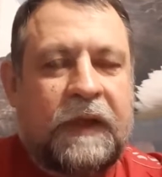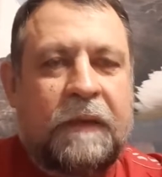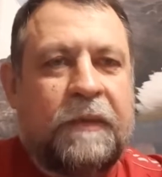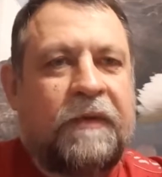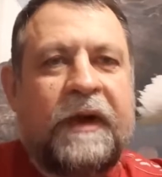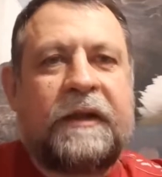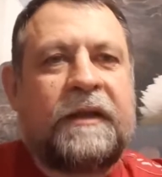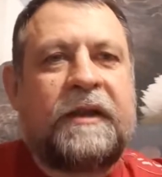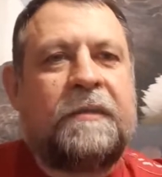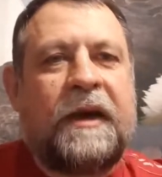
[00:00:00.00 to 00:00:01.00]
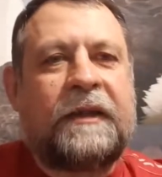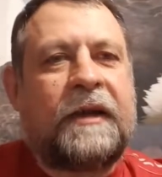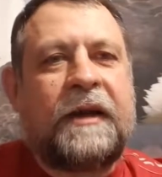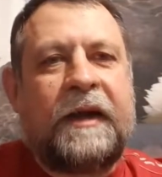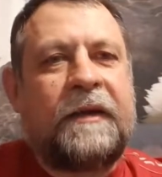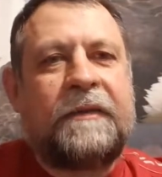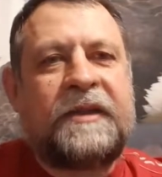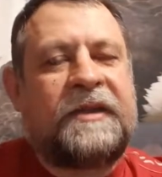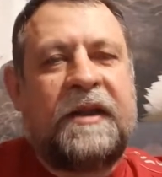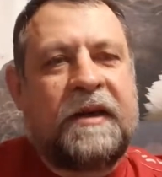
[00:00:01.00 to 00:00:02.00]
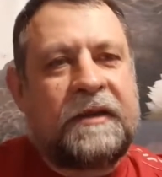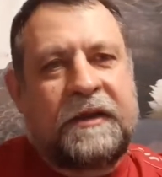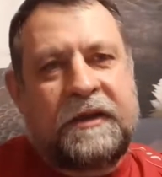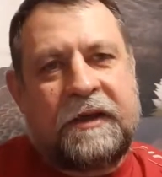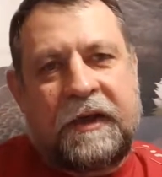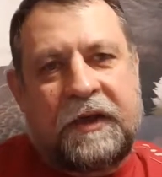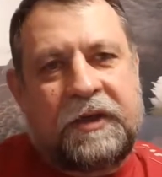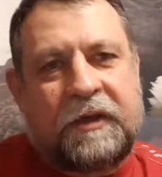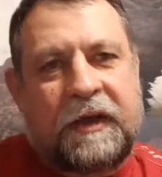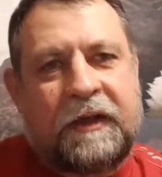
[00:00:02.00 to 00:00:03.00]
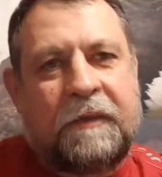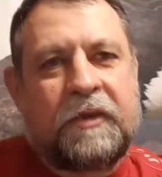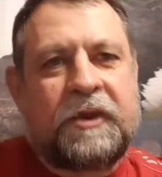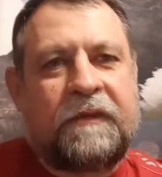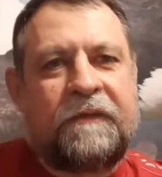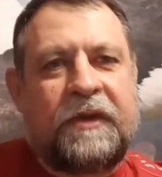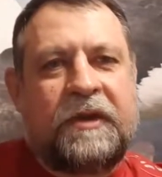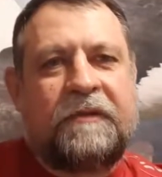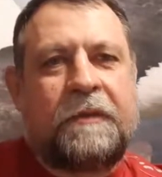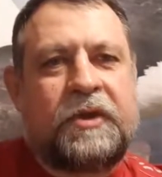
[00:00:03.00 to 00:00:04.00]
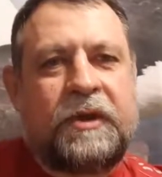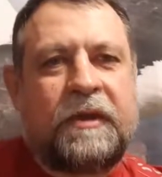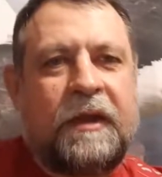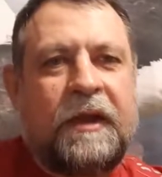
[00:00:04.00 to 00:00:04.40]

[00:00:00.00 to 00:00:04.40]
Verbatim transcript: Бывает тьма такая сильно засекреченная, она может выйти вообще